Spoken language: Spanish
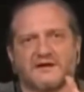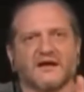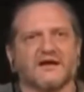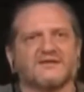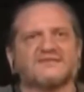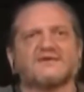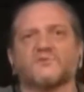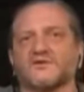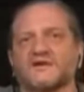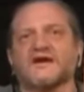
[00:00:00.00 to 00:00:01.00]
que es
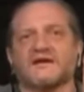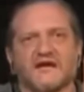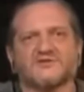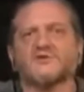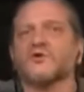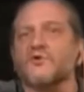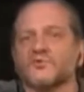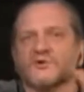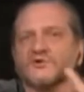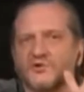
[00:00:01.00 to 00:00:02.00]
nuestra relación
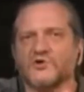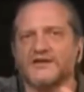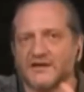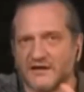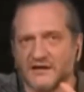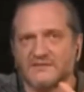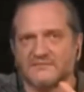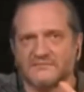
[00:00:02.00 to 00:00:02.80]
con nuestro origen.